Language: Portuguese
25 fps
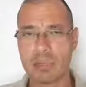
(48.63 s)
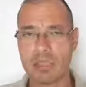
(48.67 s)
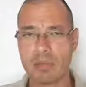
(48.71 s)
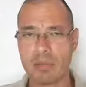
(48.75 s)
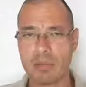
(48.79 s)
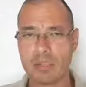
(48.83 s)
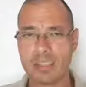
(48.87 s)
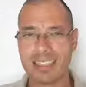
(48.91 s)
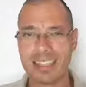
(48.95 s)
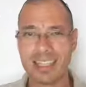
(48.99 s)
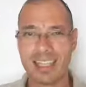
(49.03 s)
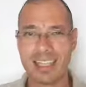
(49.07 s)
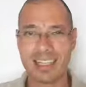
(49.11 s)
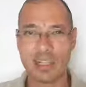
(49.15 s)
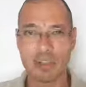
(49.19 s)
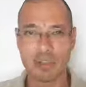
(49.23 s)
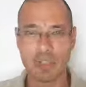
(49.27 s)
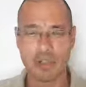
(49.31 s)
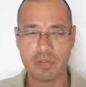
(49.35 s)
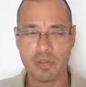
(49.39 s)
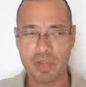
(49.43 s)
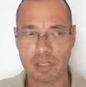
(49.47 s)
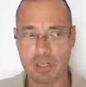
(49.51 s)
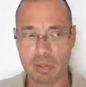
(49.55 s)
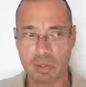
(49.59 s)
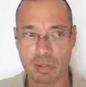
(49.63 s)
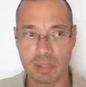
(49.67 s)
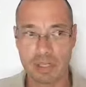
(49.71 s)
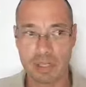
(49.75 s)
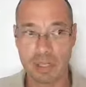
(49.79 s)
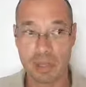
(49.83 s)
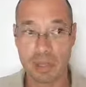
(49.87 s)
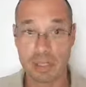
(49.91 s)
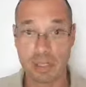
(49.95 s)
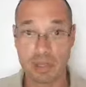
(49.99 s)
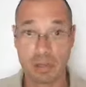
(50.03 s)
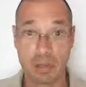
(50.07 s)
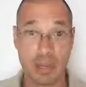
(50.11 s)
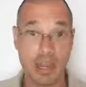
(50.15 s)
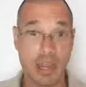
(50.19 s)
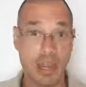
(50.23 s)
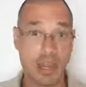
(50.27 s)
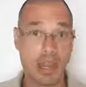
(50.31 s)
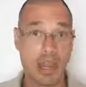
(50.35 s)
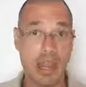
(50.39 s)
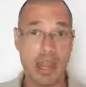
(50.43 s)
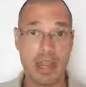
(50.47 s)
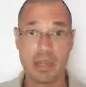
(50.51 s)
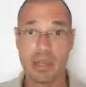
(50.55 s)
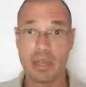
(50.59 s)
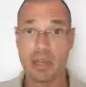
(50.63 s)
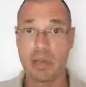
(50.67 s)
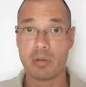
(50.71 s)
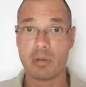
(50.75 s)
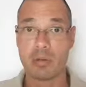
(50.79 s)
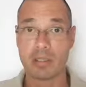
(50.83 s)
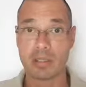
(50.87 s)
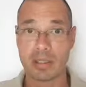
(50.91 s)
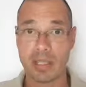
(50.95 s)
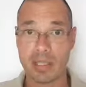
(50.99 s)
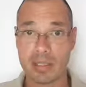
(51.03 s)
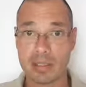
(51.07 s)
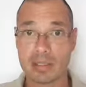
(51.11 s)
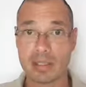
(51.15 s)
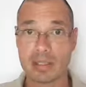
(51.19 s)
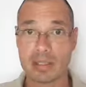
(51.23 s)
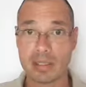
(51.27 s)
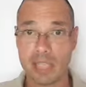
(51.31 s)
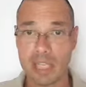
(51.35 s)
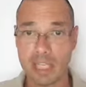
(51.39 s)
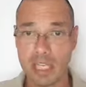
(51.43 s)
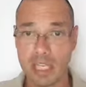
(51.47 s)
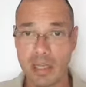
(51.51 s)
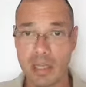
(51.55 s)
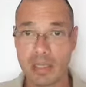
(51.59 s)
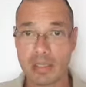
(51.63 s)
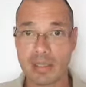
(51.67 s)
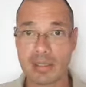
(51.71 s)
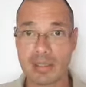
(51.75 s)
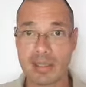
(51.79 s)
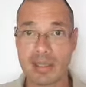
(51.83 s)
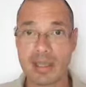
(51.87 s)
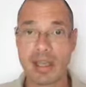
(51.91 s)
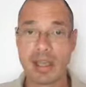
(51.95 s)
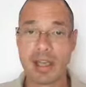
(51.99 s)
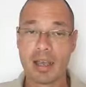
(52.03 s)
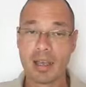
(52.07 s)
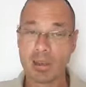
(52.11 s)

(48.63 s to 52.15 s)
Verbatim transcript: Se você não tiver sucesso em nenhuma dessas dicas,